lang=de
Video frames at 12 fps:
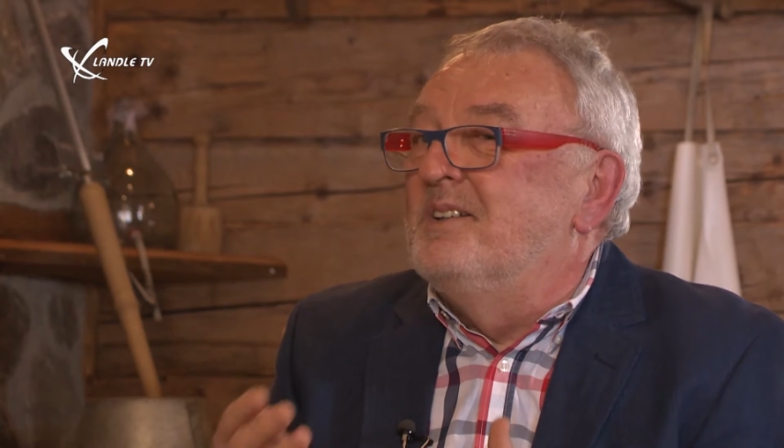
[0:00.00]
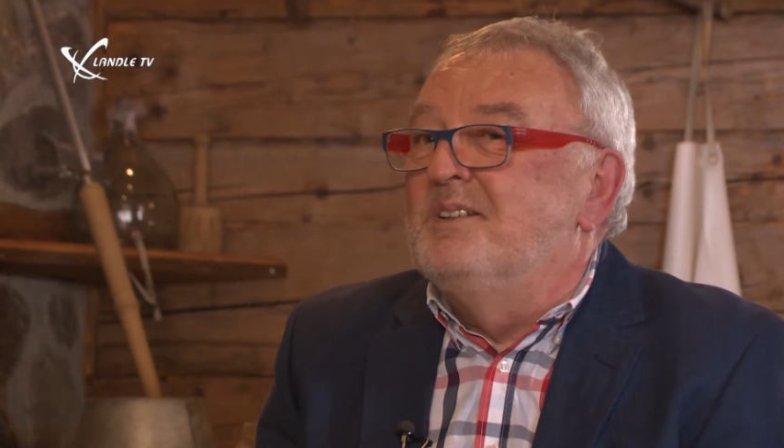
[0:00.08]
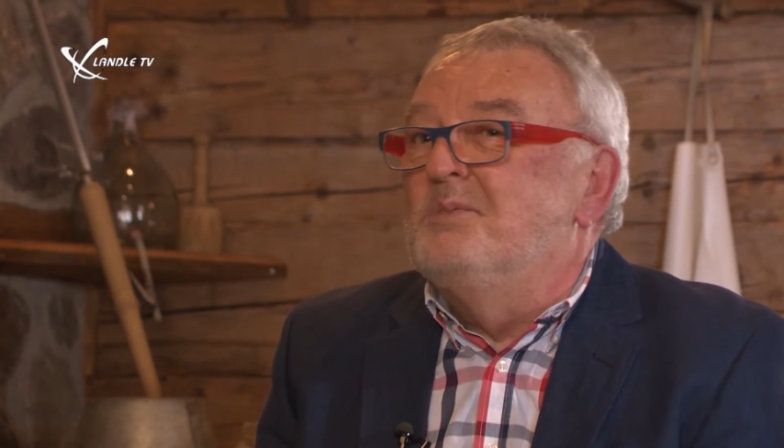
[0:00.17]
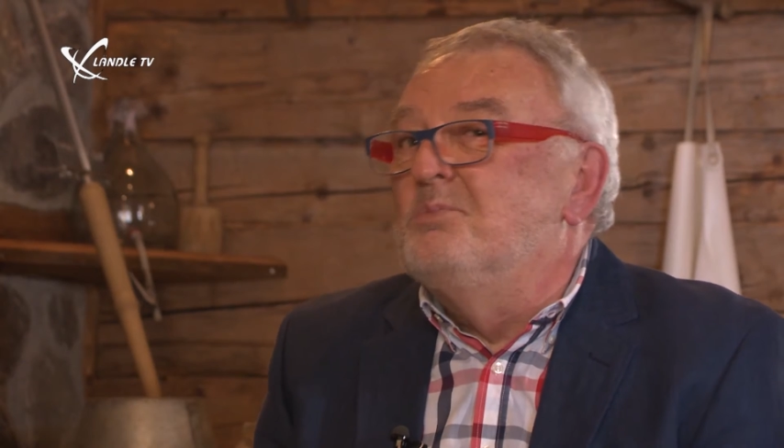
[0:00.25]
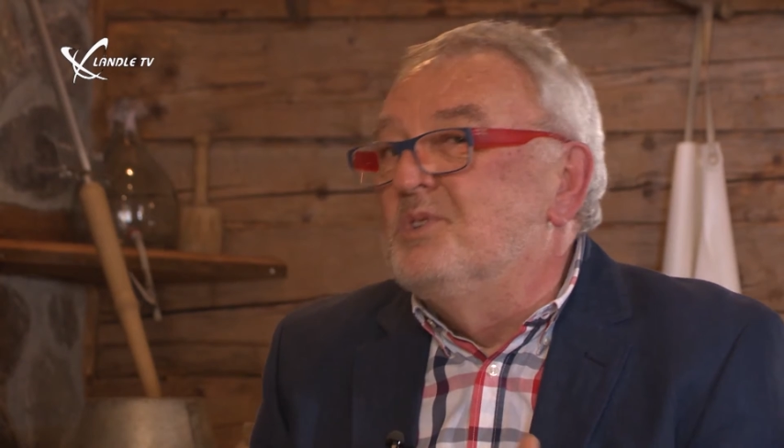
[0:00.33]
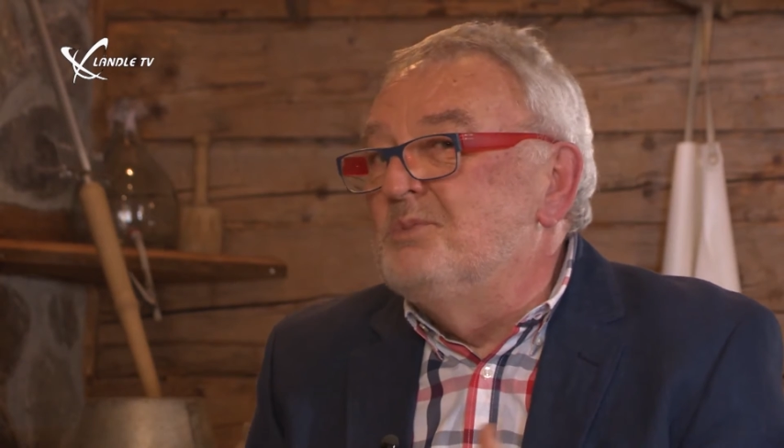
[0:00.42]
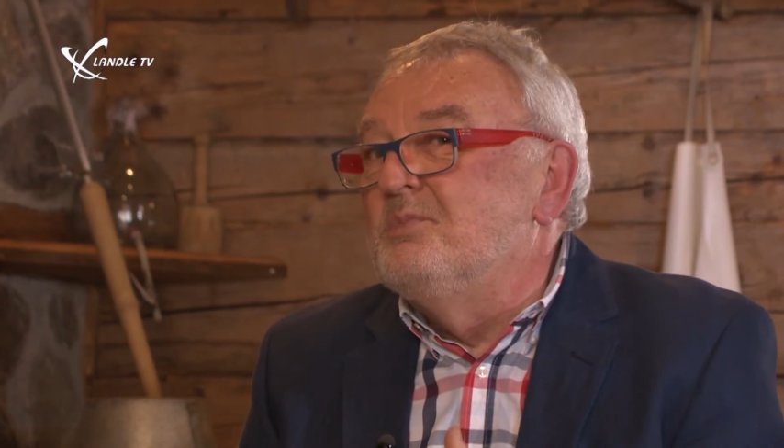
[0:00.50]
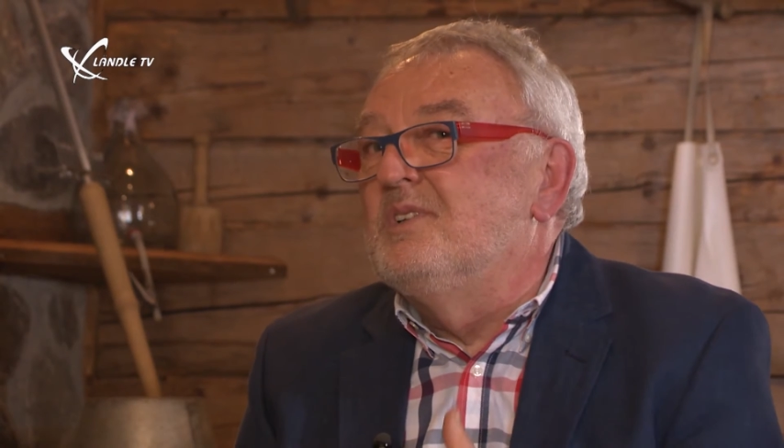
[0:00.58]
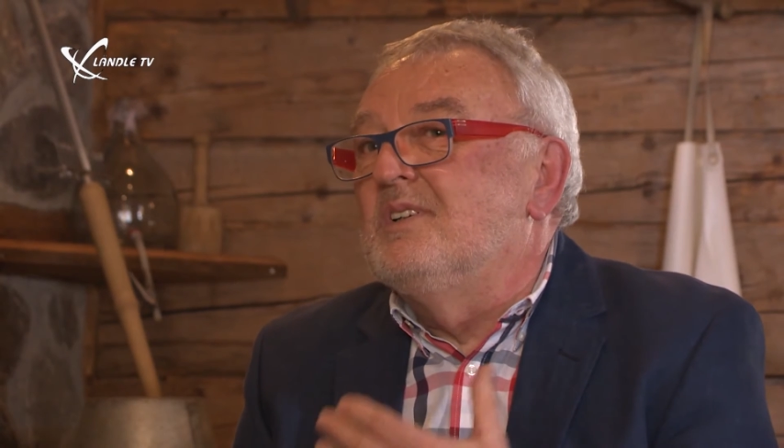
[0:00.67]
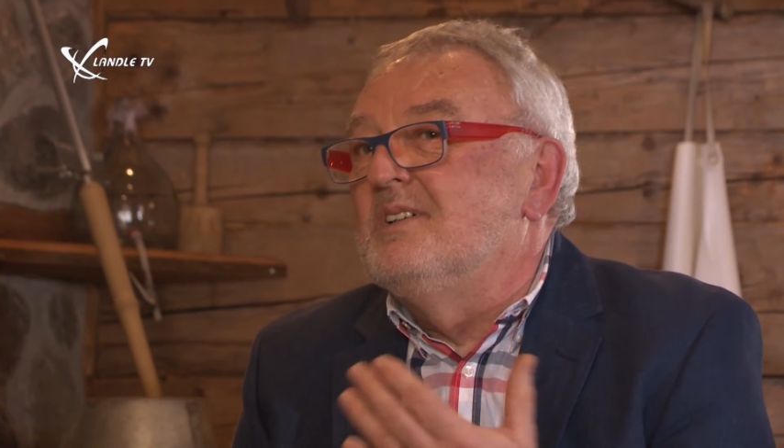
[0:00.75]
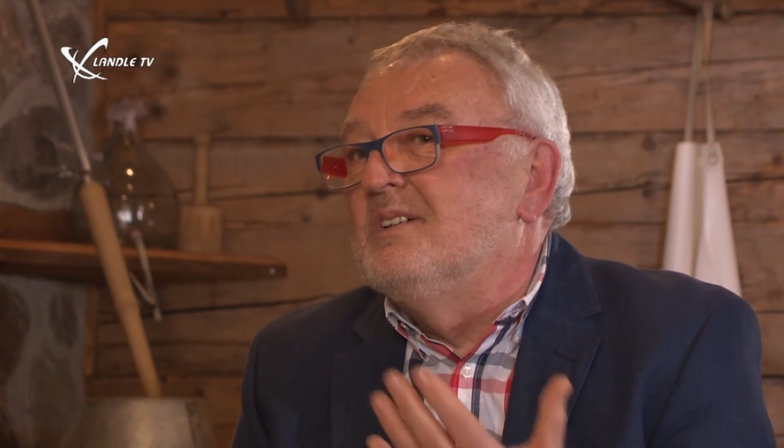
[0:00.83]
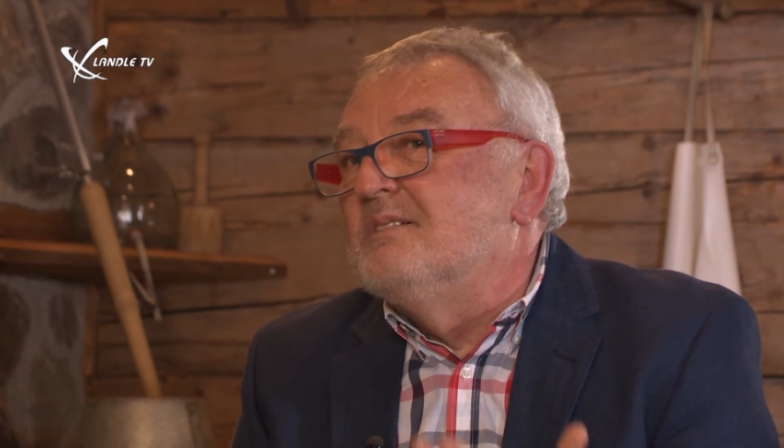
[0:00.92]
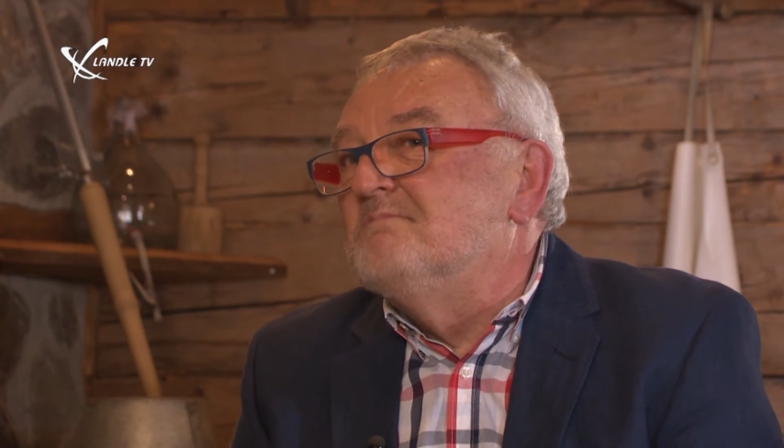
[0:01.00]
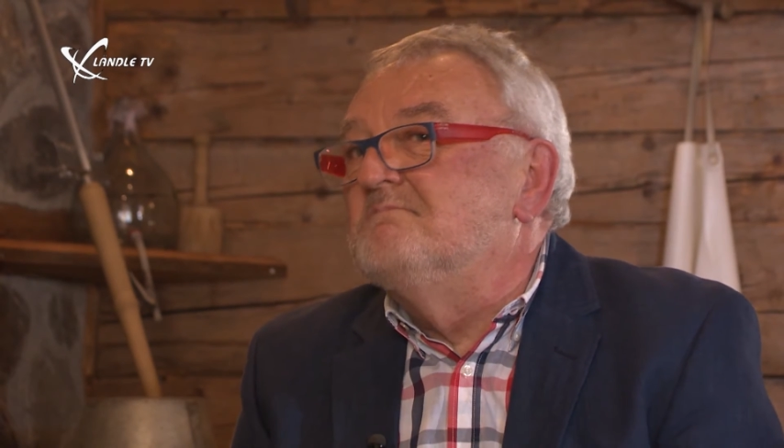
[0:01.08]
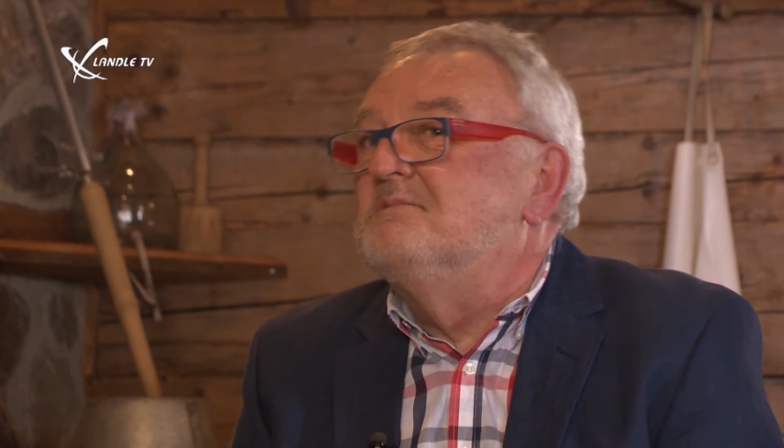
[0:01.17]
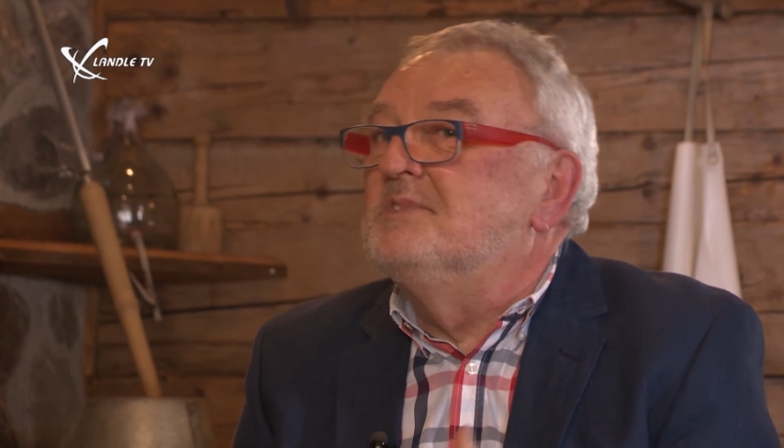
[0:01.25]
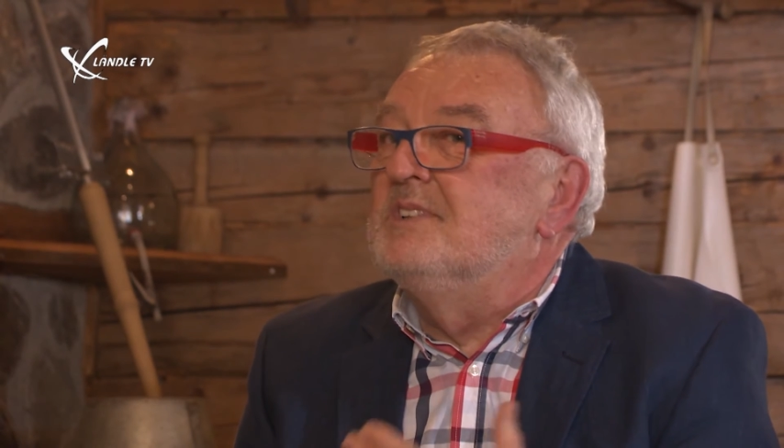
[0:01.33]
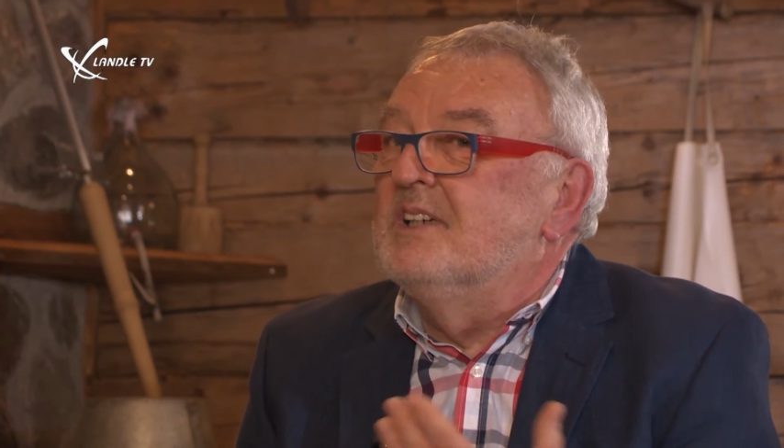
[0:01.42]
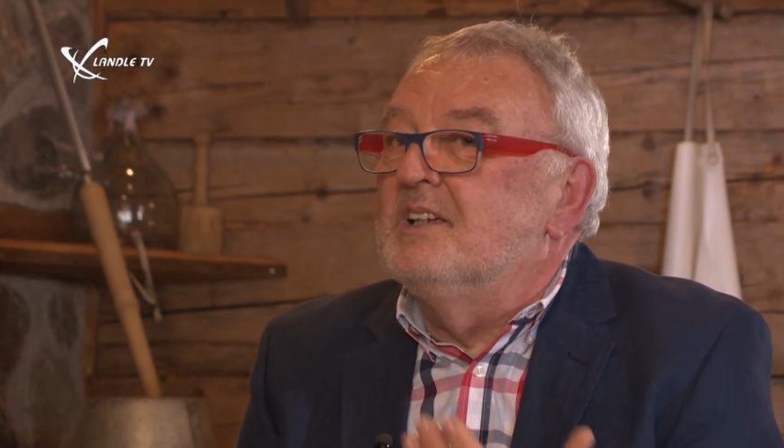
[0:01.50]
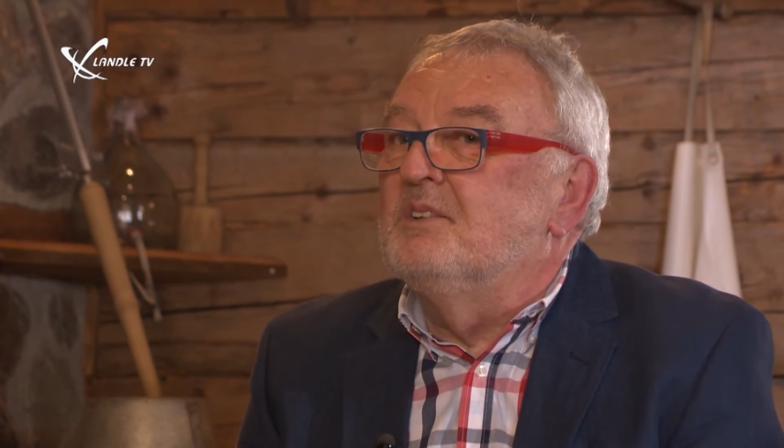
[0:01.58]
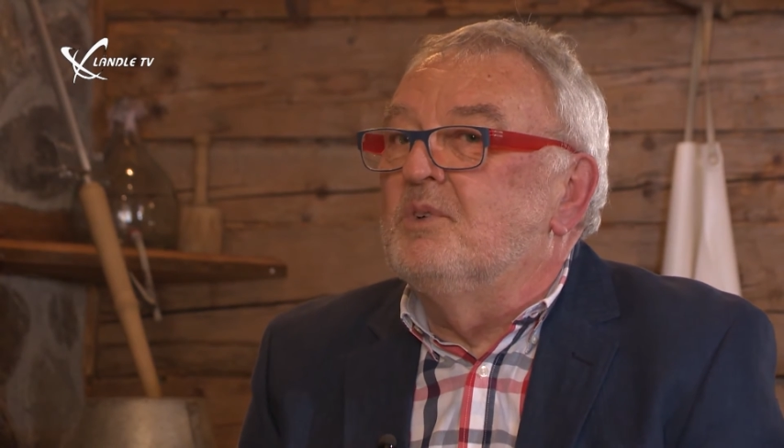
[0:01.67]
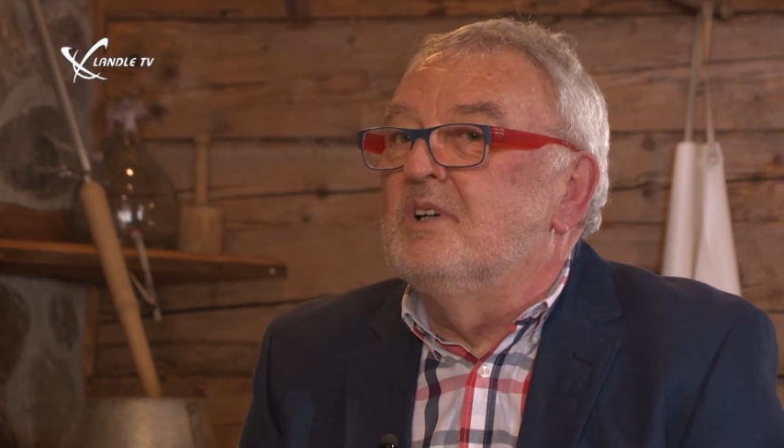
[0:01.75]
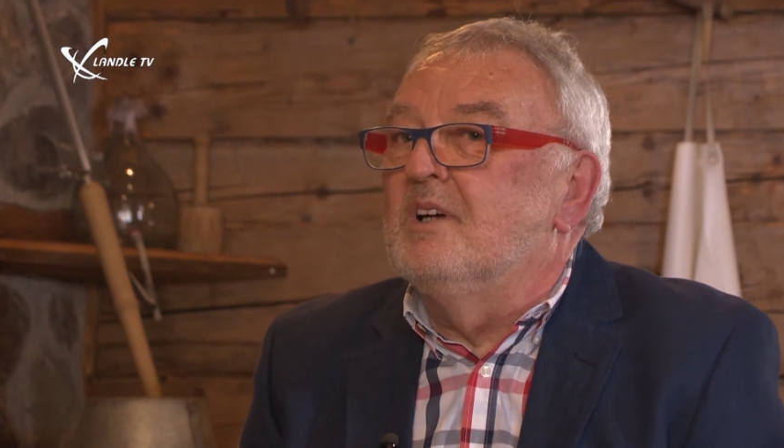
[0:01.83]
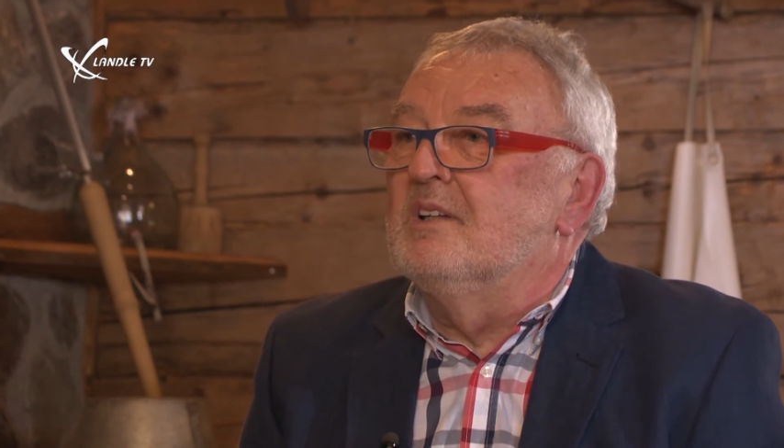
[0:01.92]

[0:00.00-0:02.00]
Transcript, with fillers: Ich muss mich durch irgendwelche